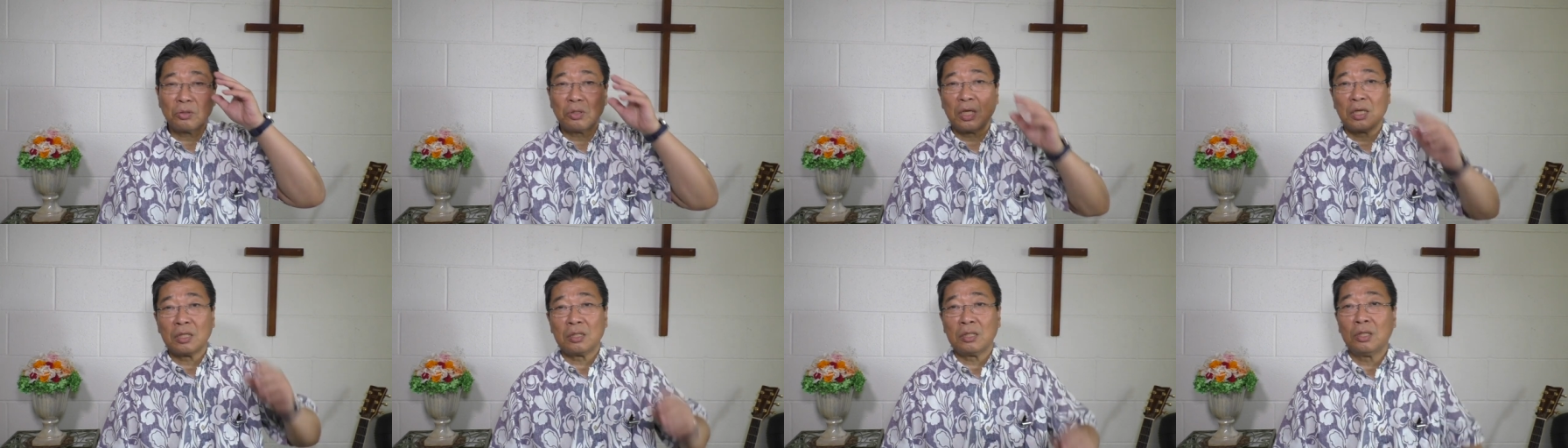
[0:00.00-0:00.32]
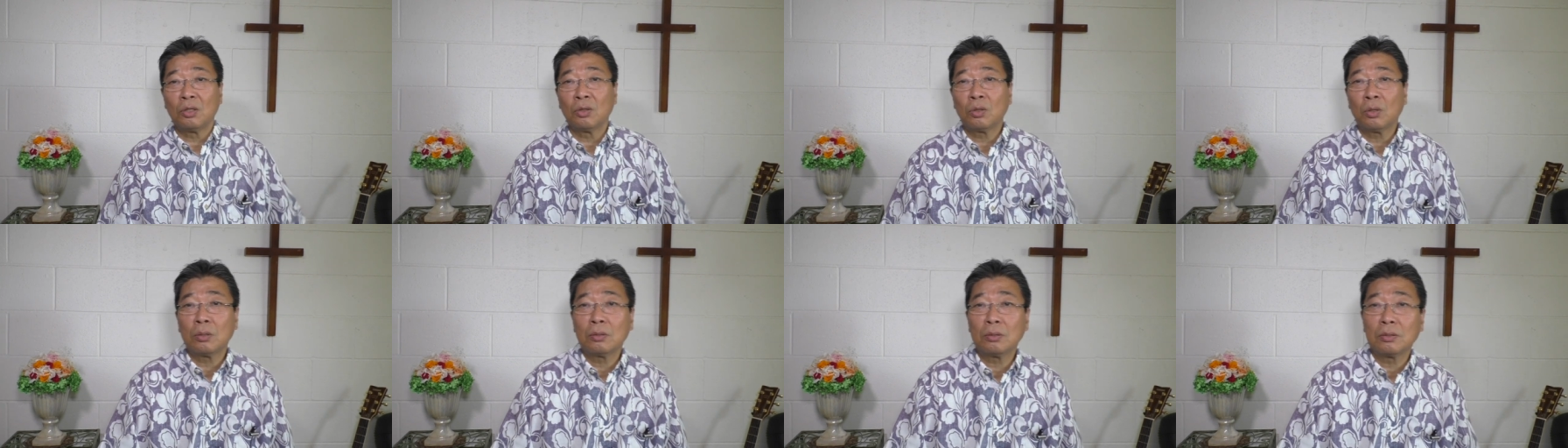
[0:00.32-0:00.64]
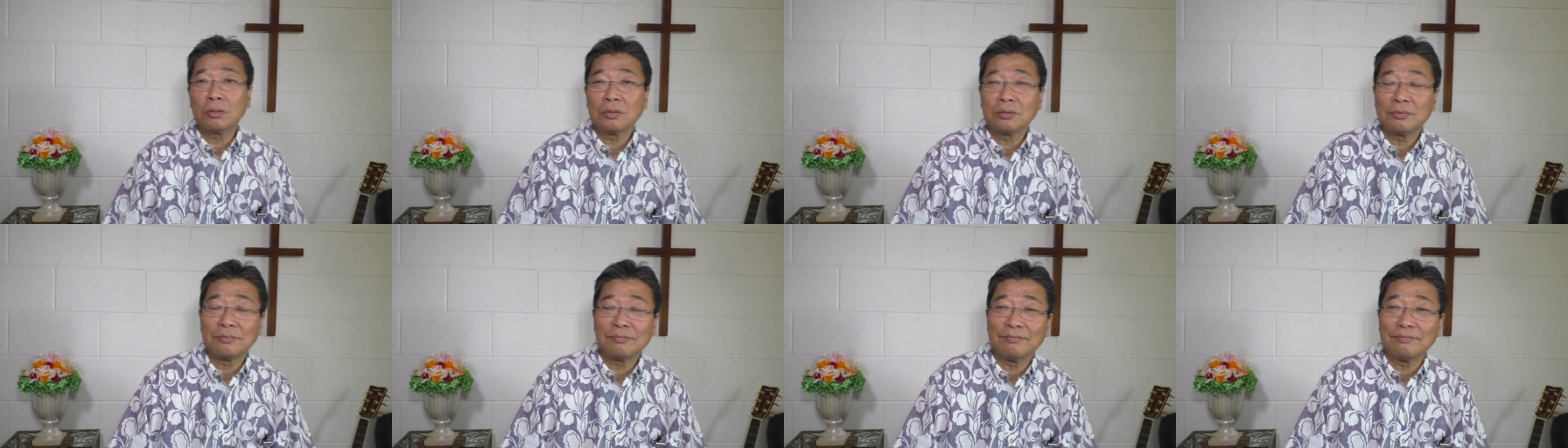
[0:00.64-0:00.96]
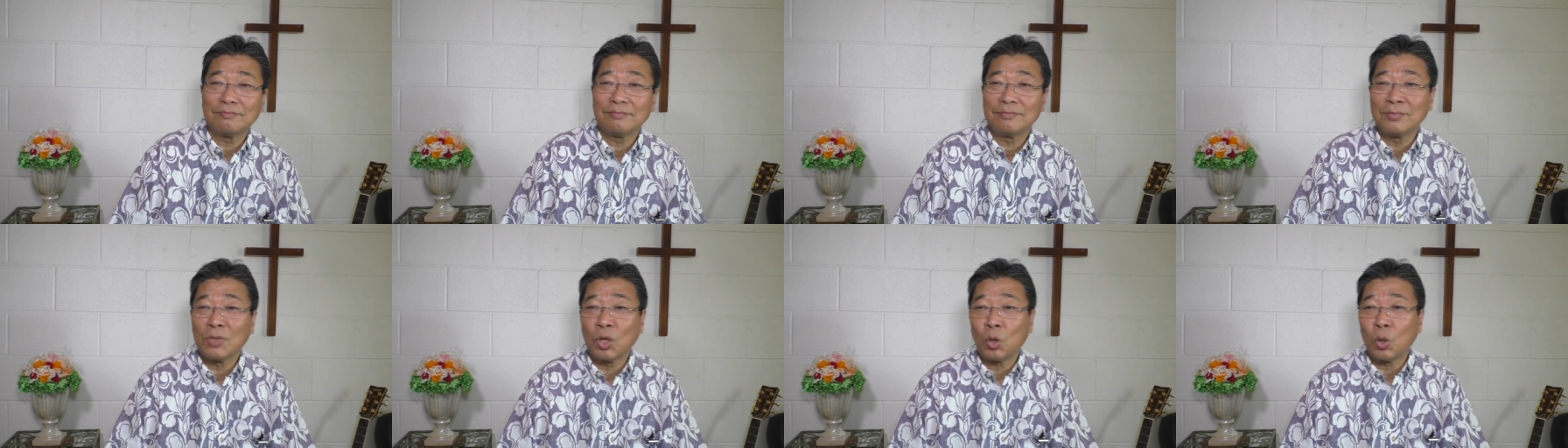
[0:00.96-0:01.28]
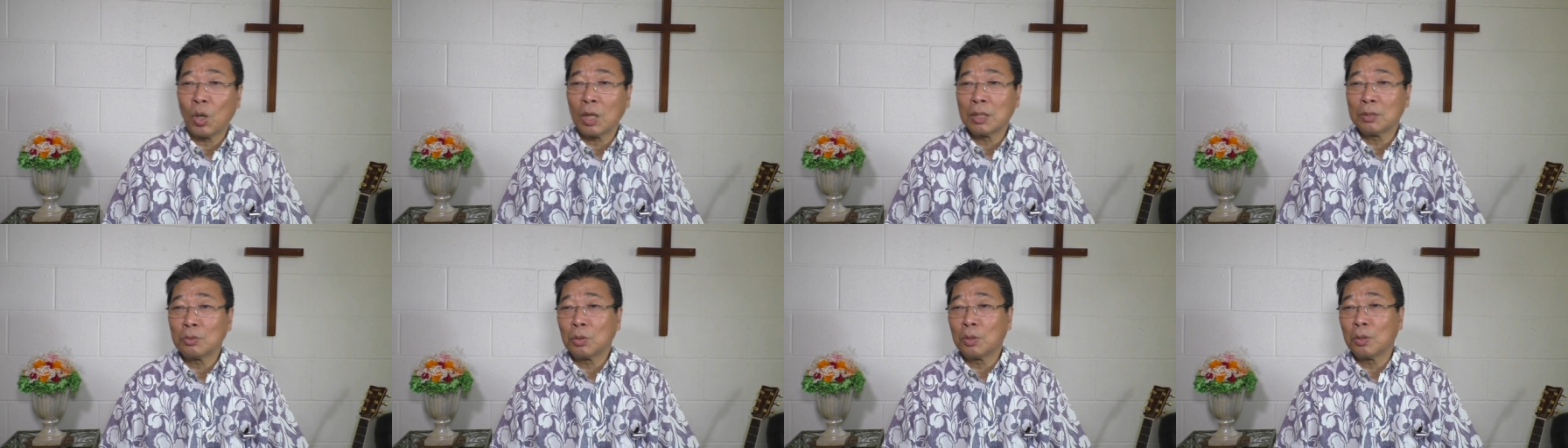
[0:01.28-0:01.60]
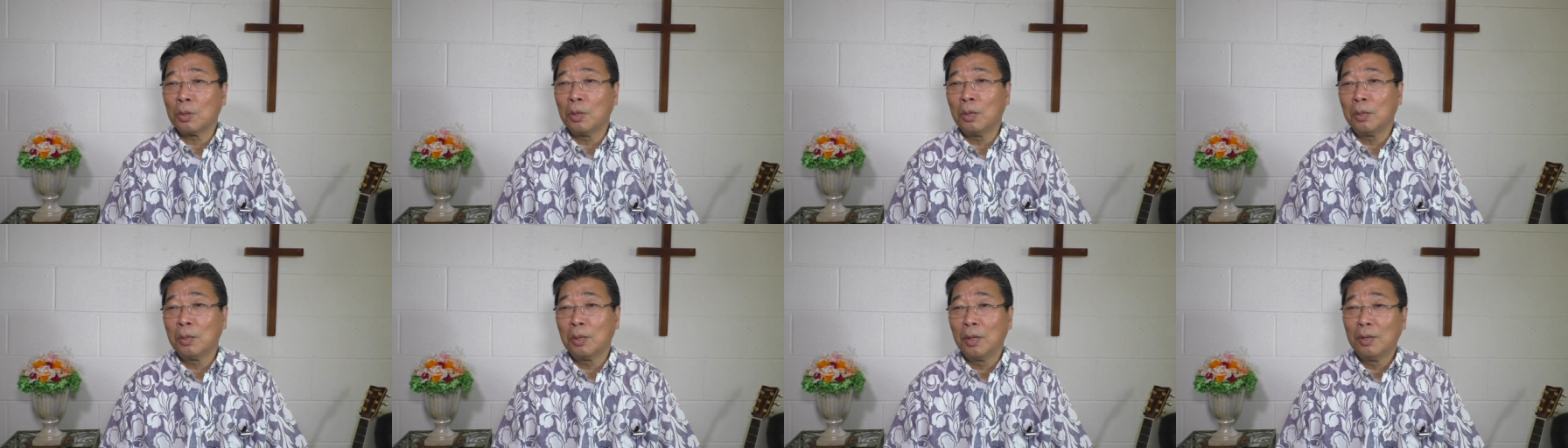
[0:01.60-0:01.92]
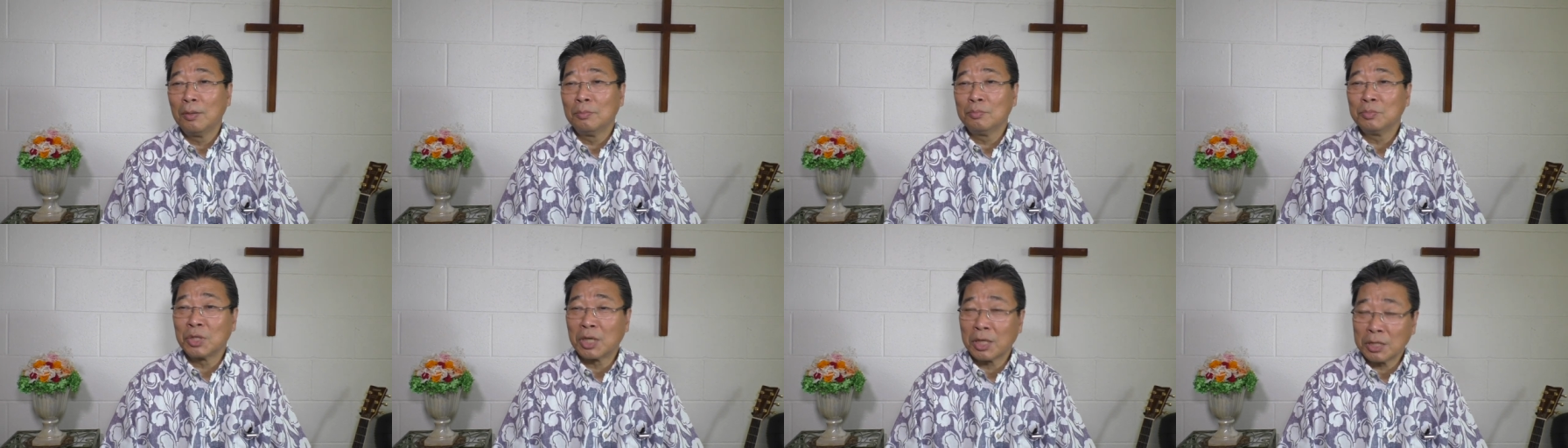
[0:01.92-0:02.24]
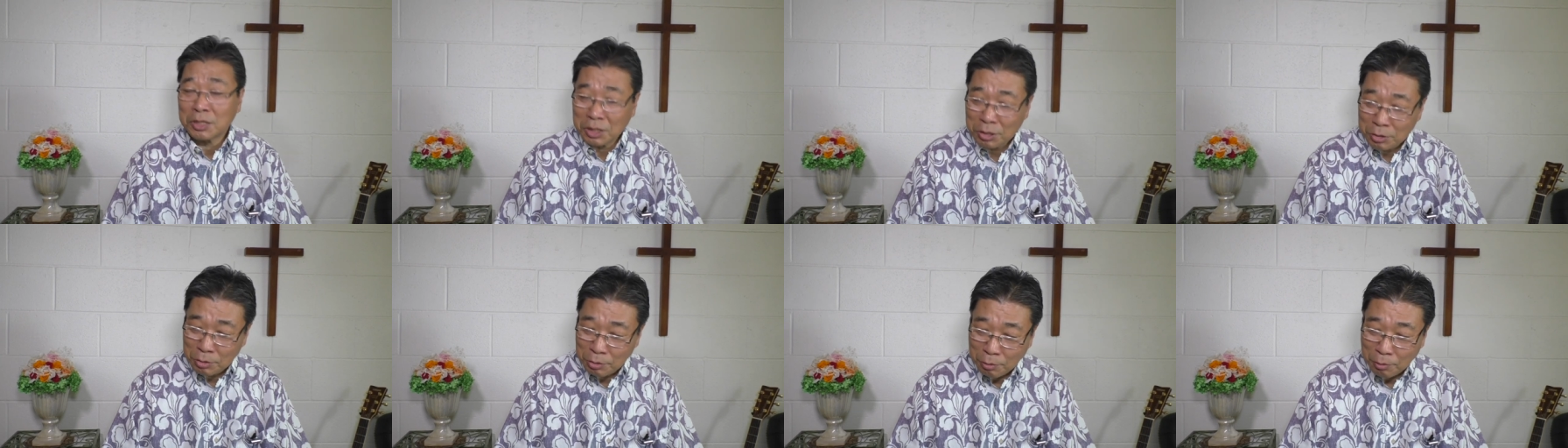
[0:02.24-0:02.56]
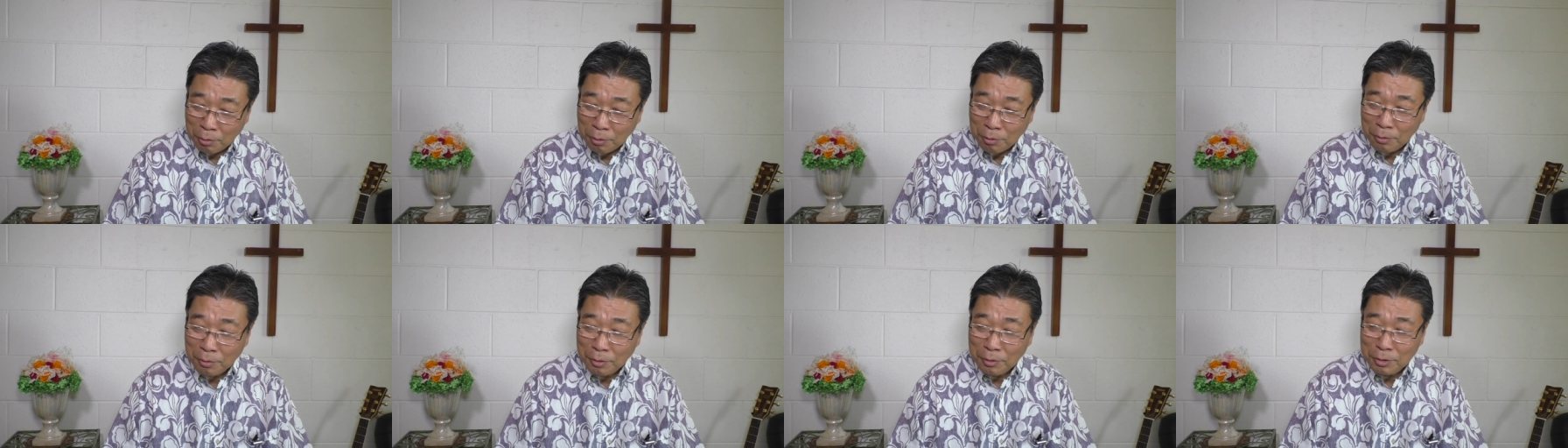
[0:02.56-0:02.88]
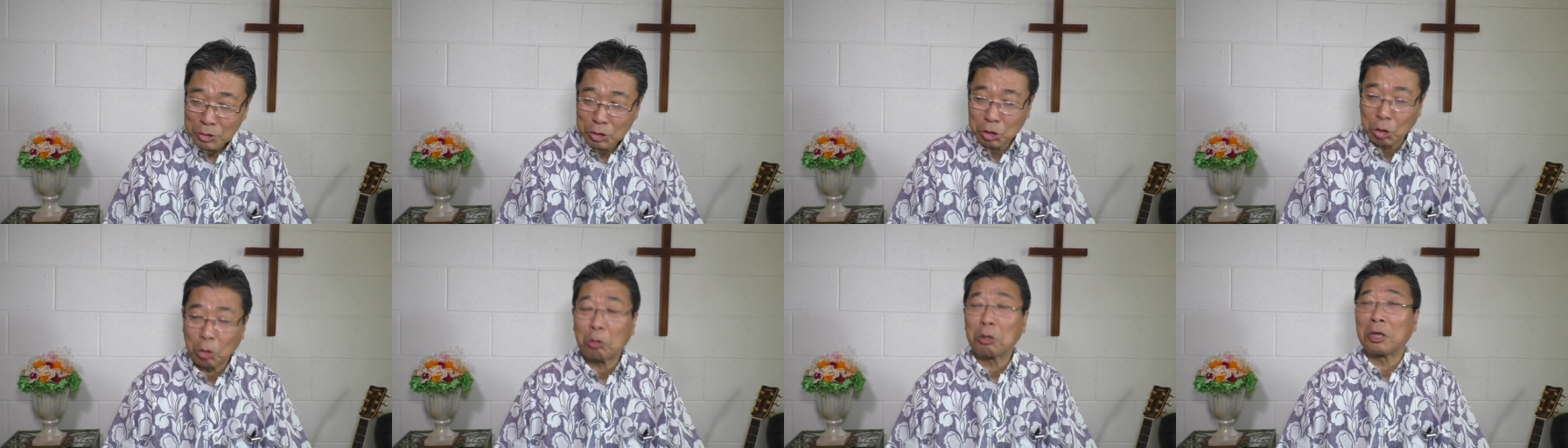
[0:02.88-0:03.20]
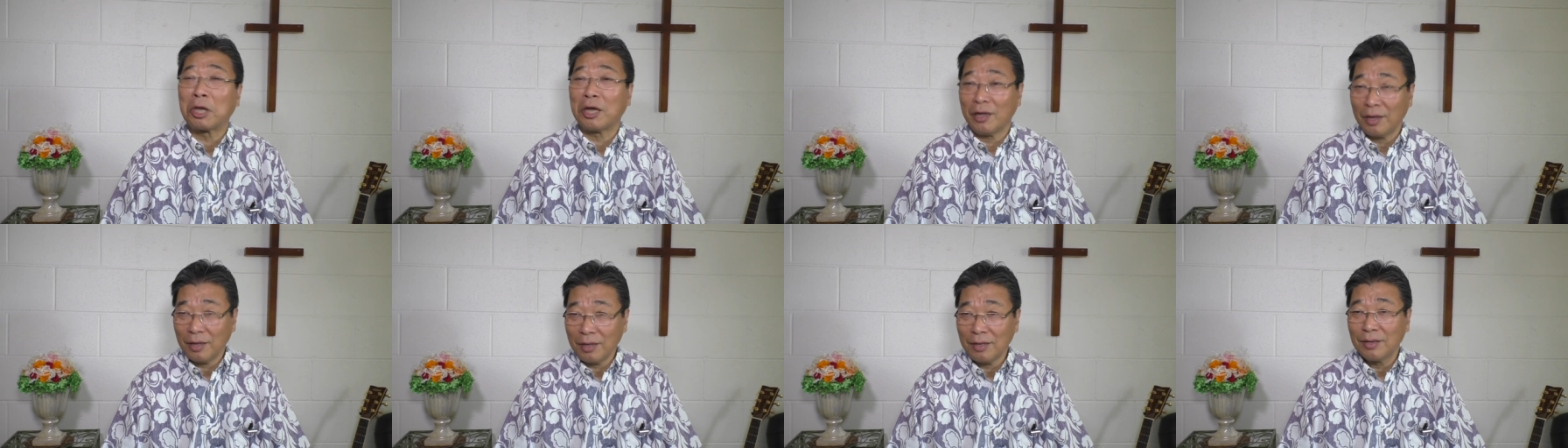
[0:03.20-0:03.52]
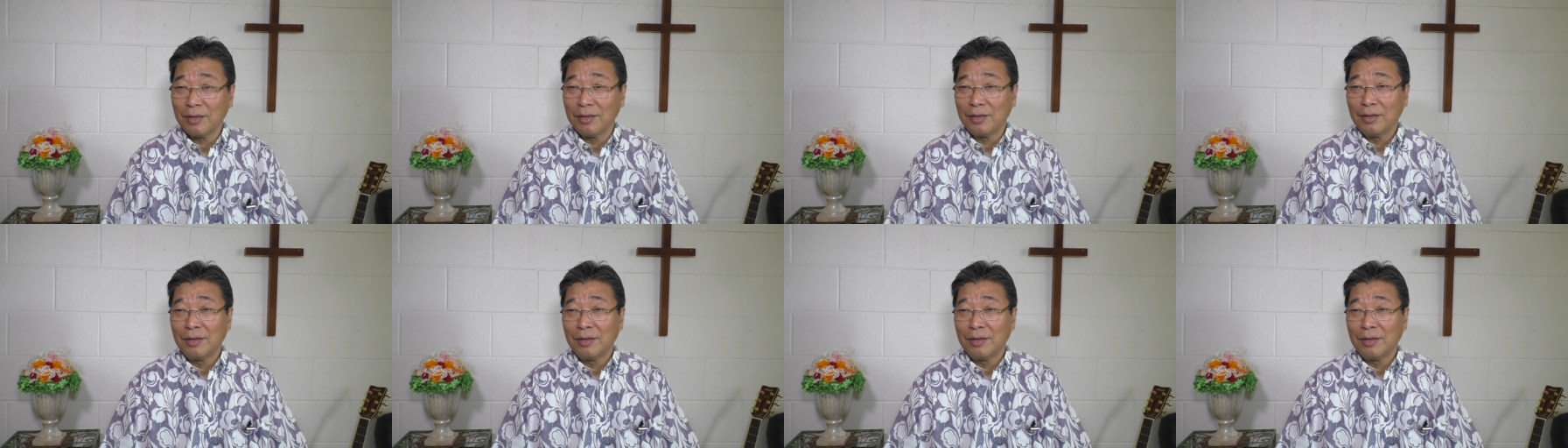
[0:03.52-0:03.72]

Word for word: で日本のあの昔の処刑、